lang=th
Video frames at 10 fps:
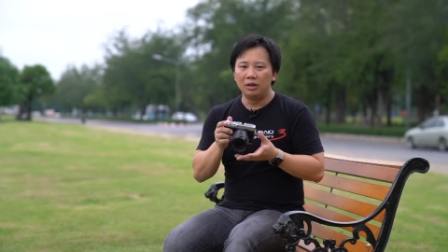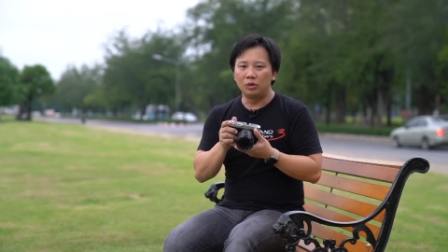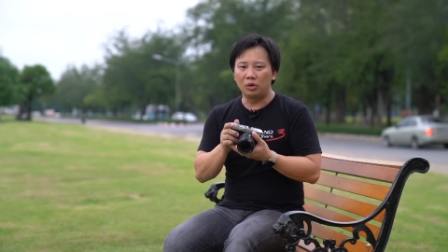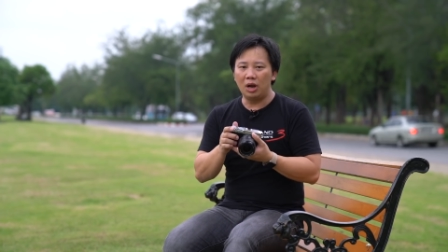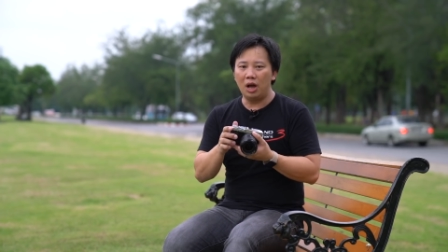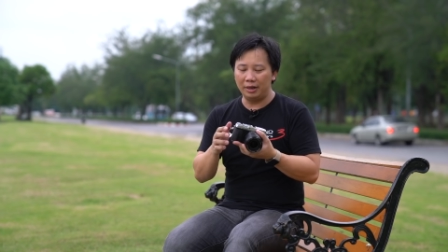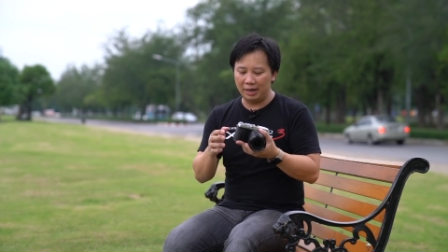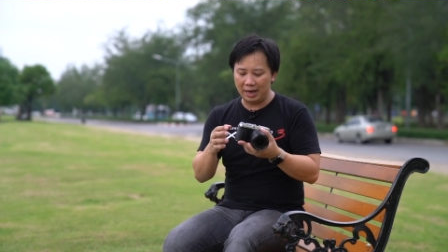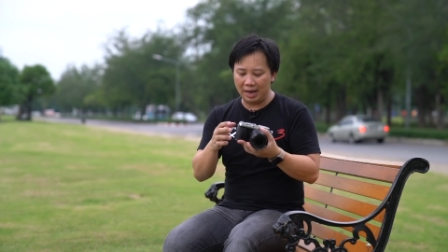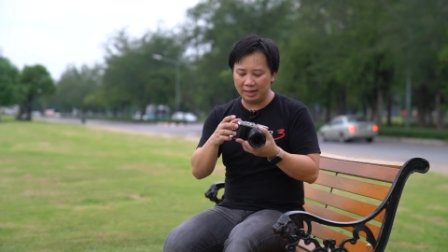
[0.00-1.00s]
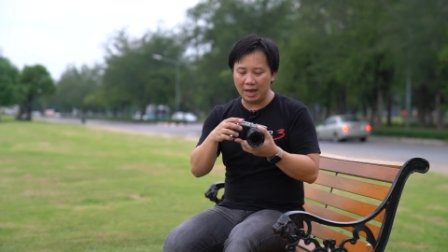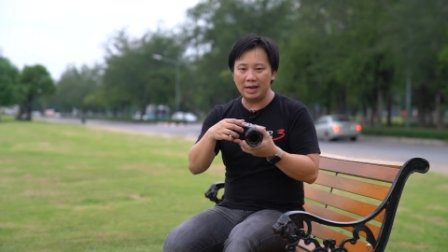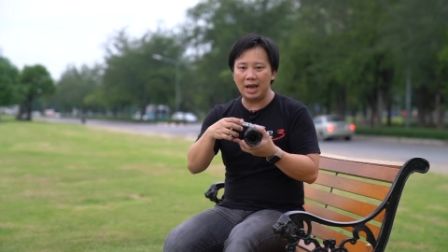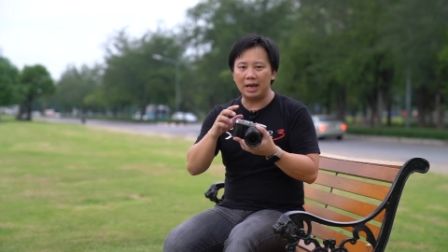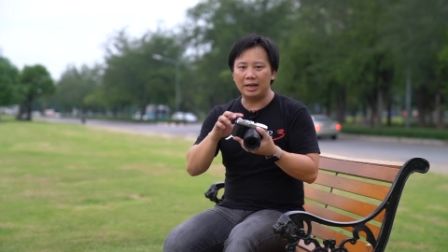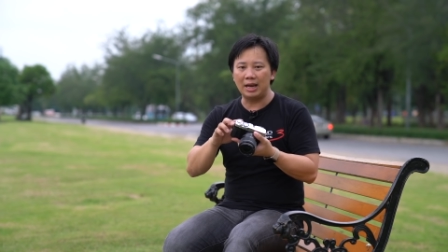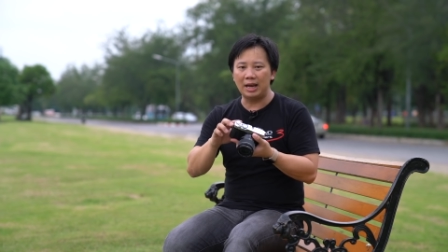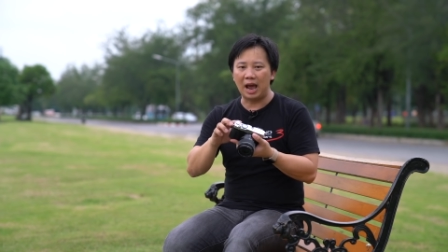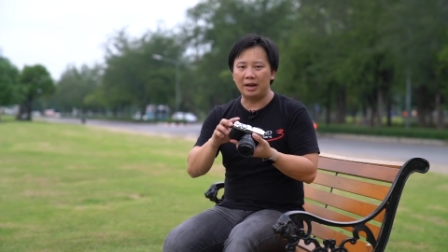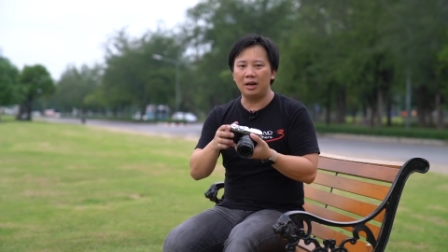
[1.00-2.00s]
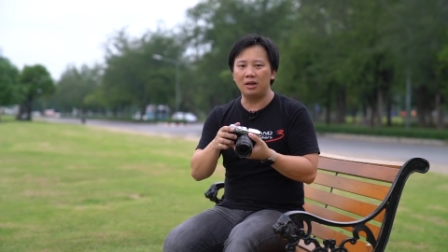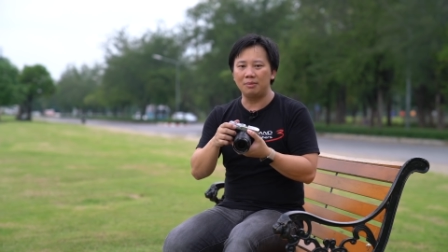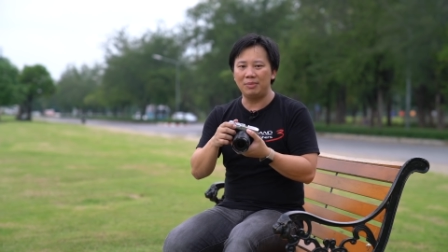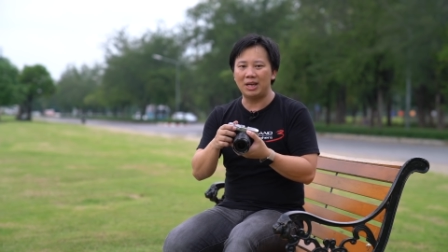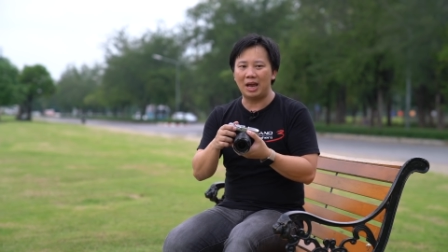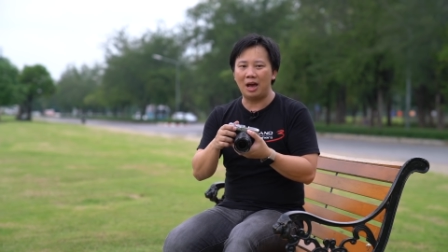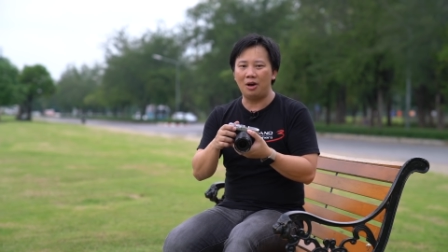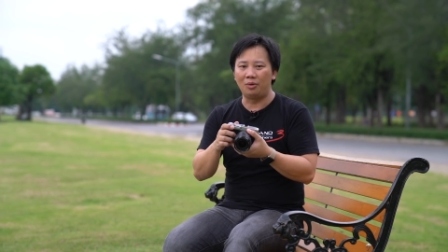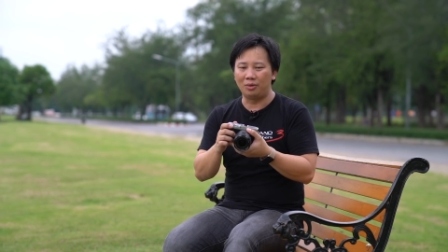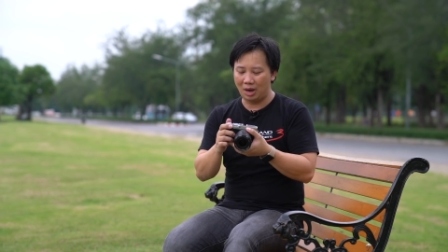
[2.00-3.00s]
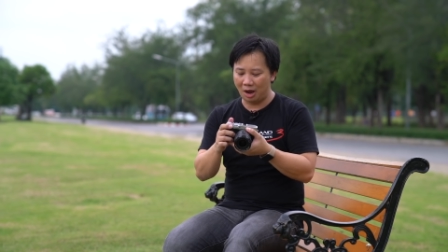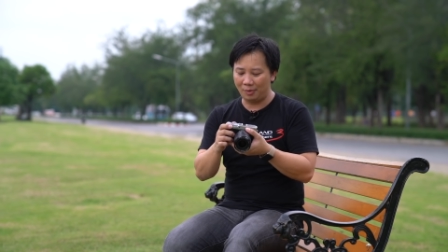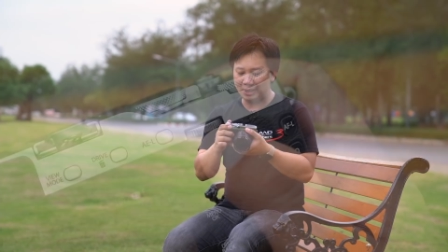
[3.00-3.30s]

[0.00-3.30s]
ตัวกล้องเนี่ยนะฮะด้านหน้ากับด้านหลังเนี่ยเขาจะมีไดอัลเอา